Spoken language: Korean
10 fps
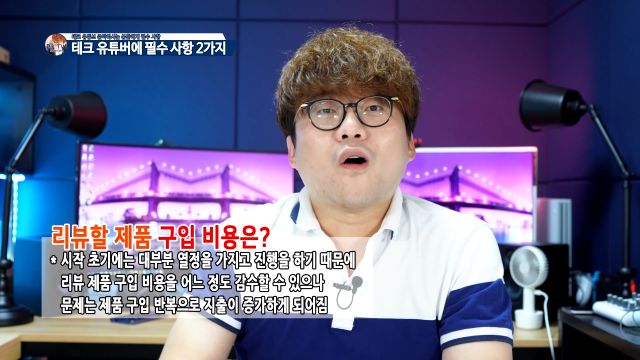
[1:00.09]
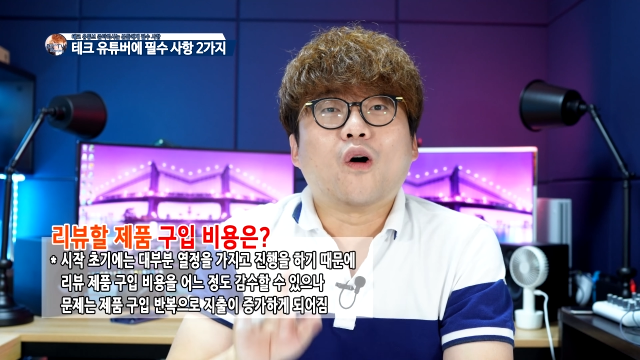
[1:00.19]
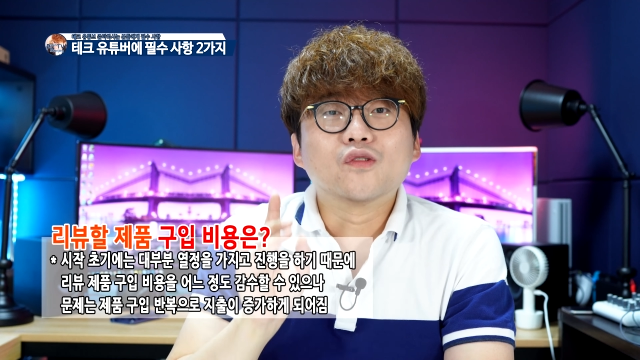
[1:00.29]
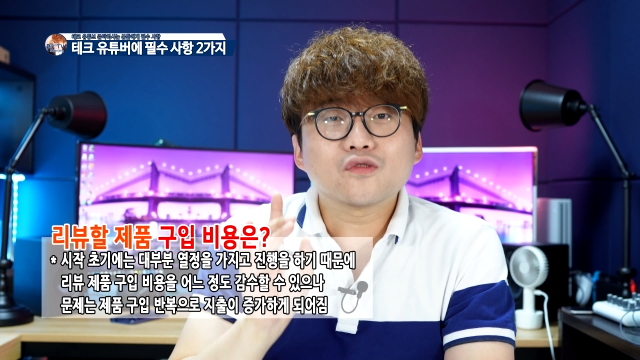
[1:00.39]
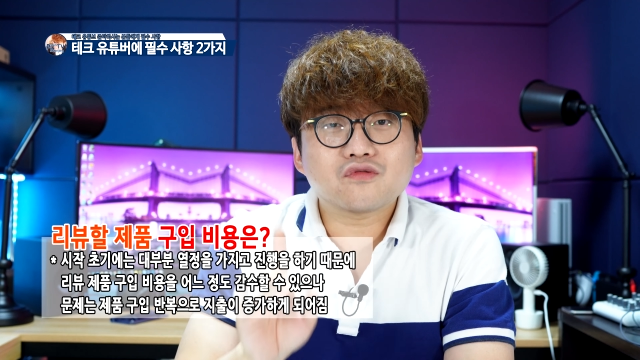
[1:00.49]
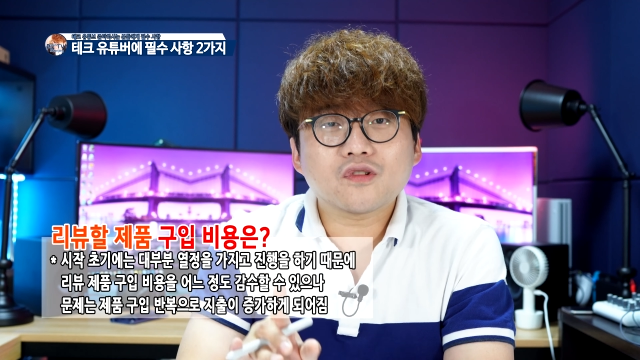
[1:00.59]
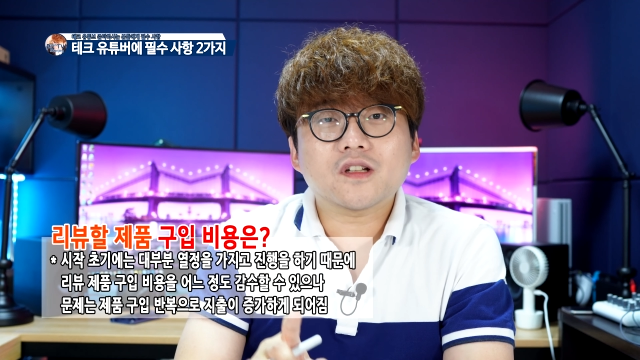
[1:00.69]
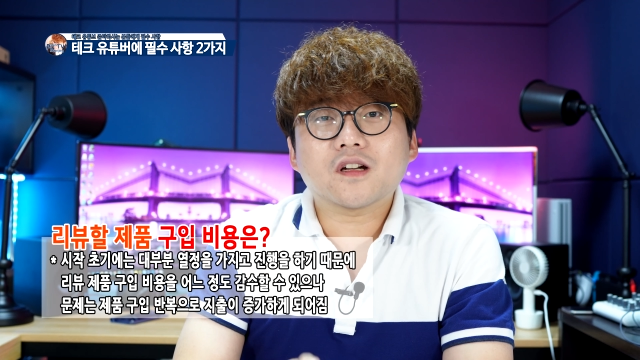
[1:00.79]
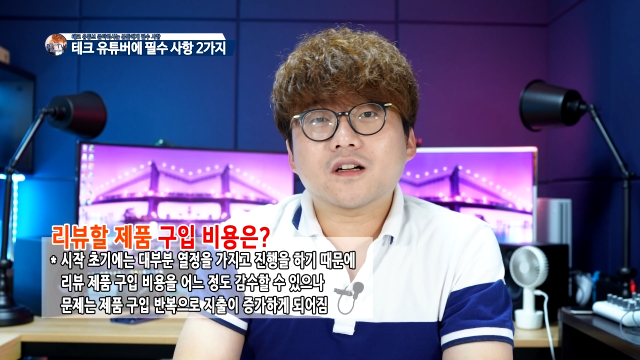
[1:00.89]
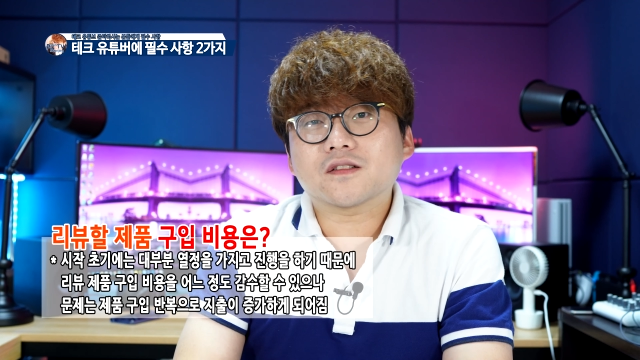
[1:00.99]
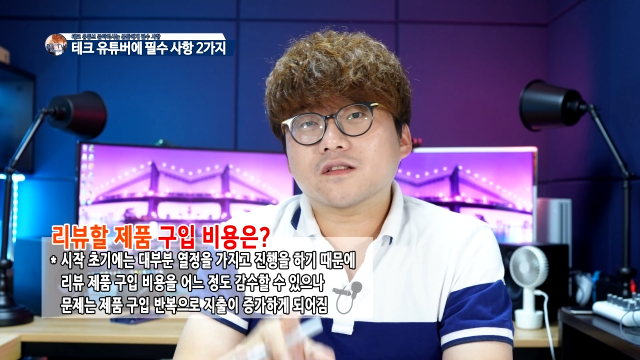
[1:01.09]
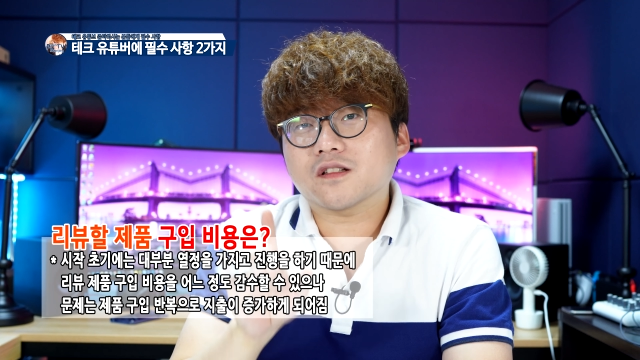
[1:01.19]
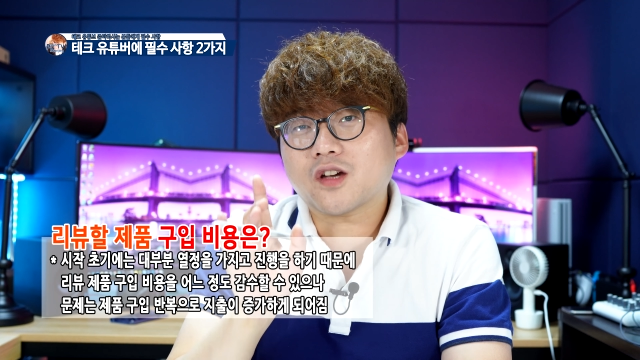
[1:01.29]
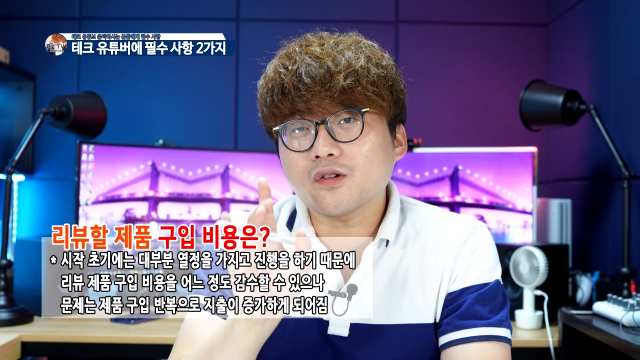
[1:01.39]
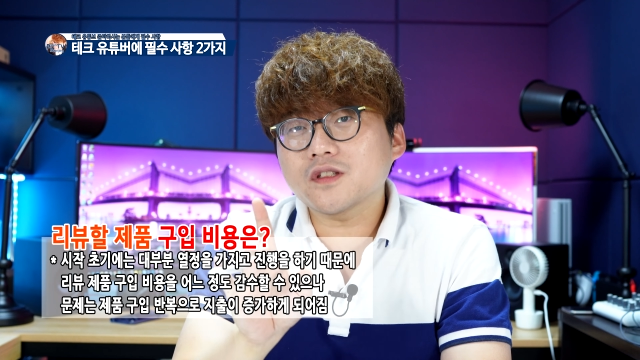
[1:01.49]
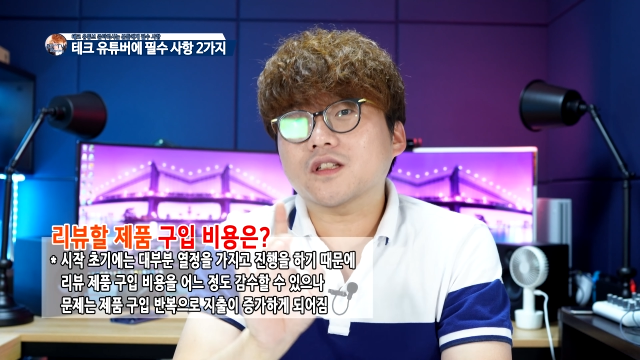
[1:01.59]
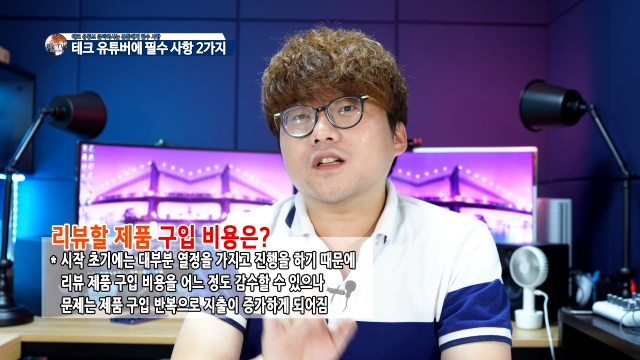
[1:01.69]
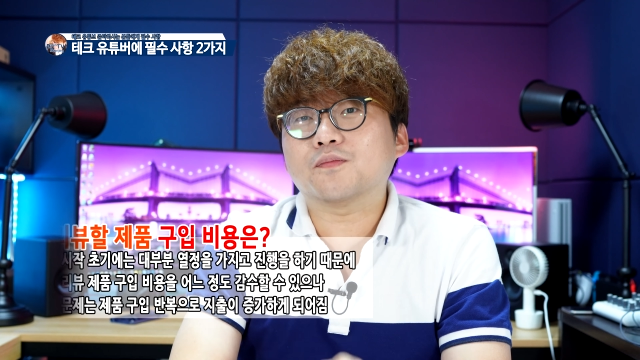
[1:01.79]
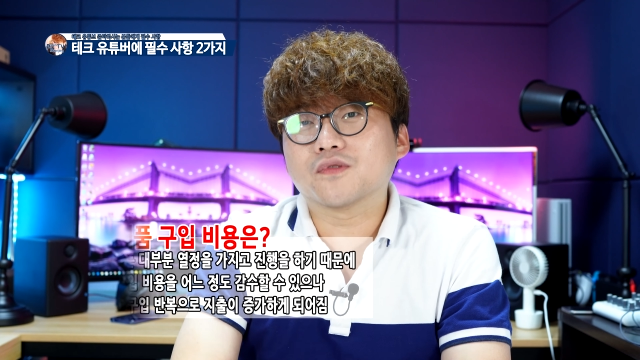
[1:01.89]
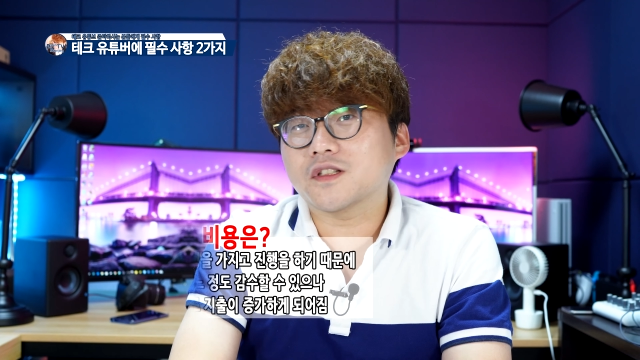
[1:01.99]
어느 순간에 가서는
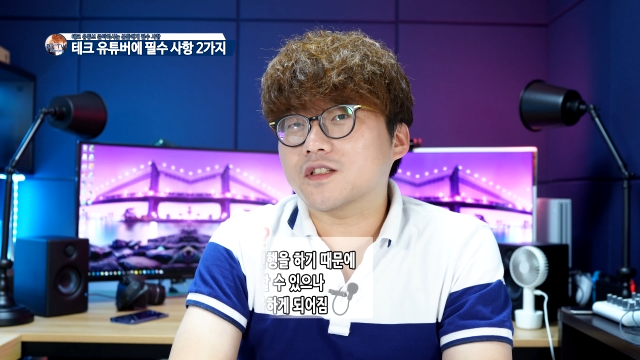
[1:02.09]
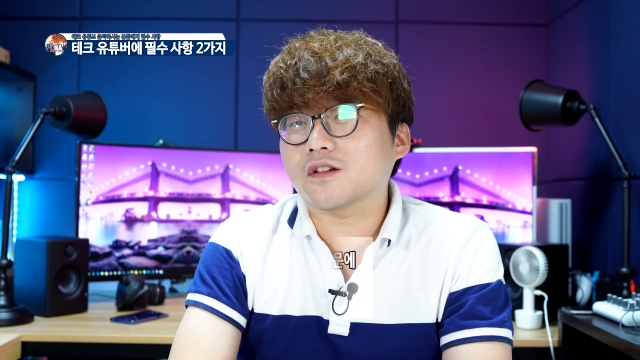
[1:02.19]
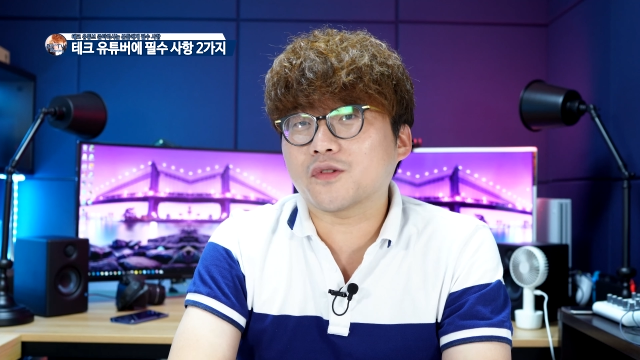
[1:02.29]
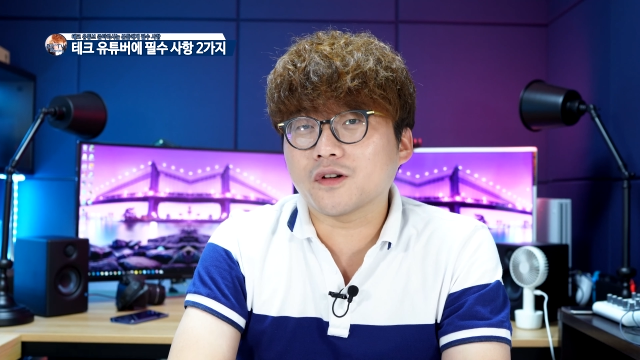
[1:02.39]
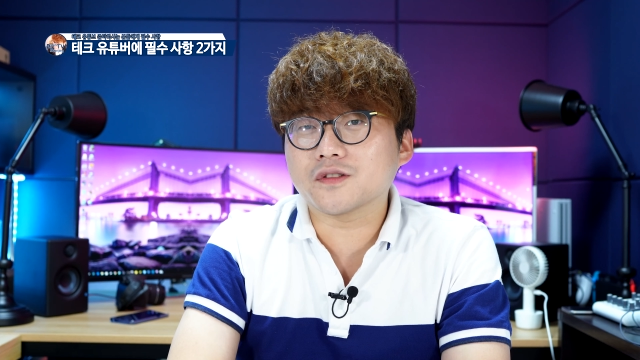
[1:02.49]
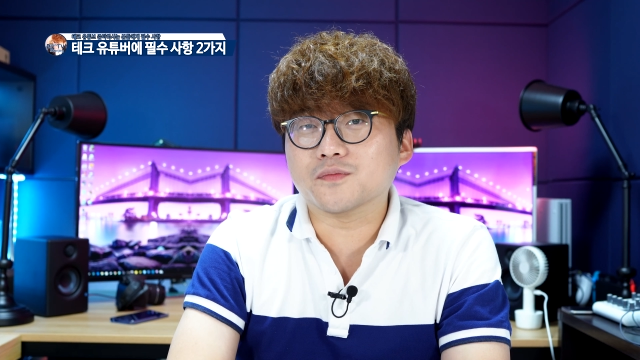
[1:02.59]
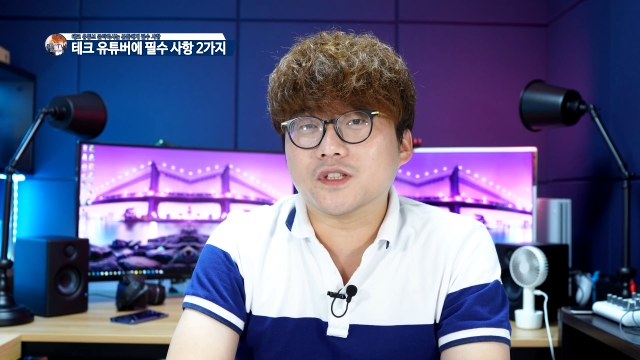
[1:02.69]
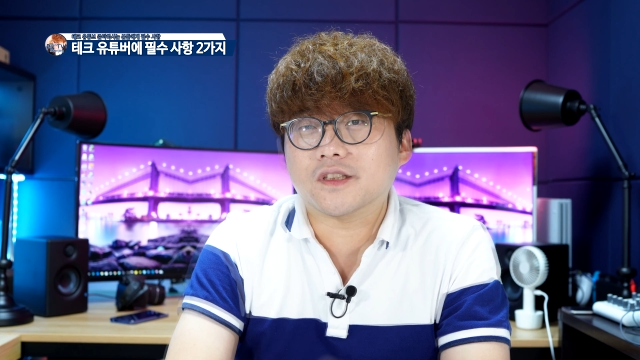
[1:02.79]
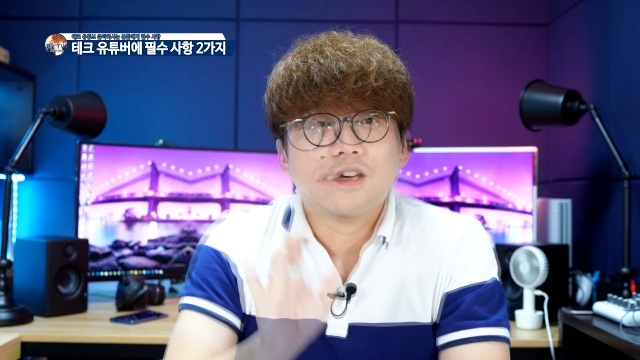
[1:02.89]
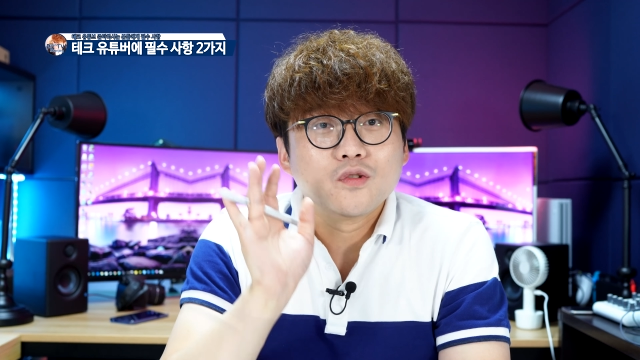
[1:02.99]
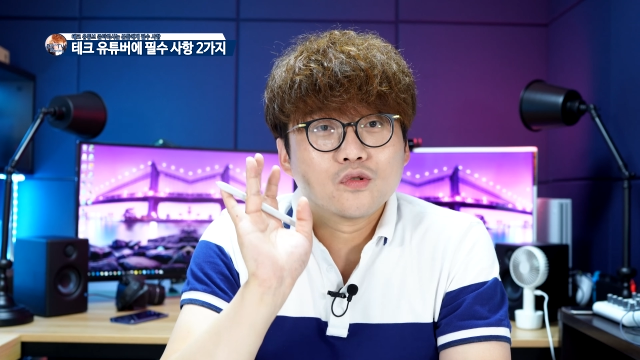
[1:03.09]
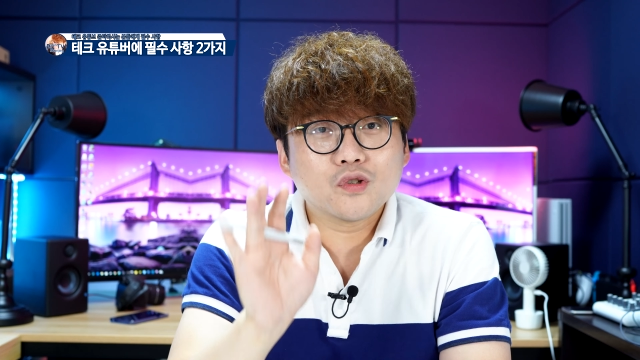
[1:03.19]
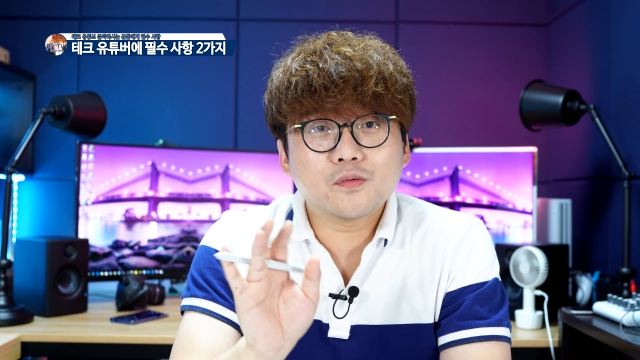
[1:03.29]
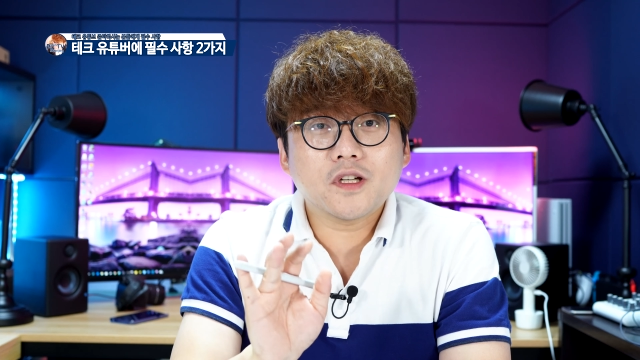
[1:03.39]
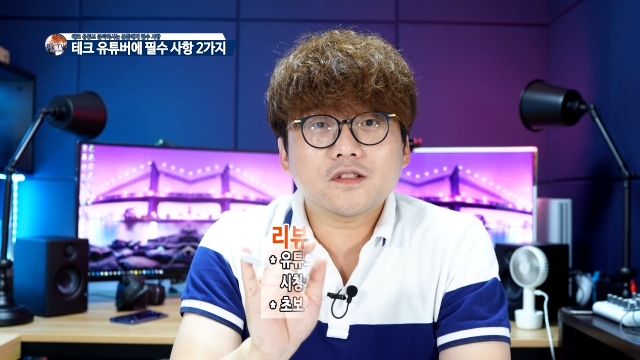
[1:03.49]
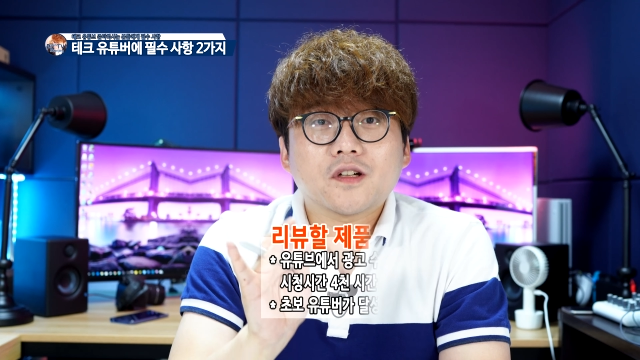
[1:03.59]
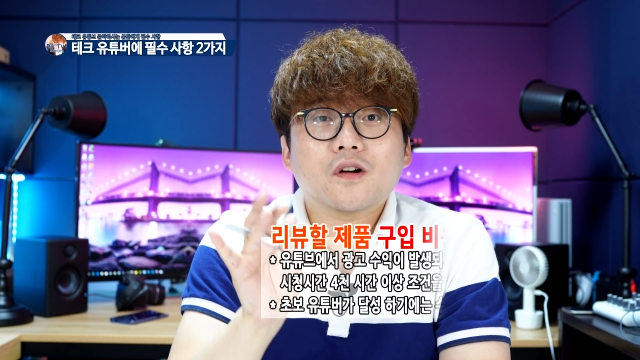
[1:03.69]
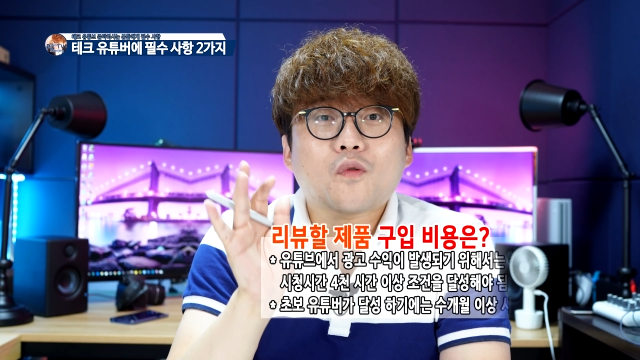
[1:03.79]
현실에 부딪히게 되어집니다. 유튜브에서요,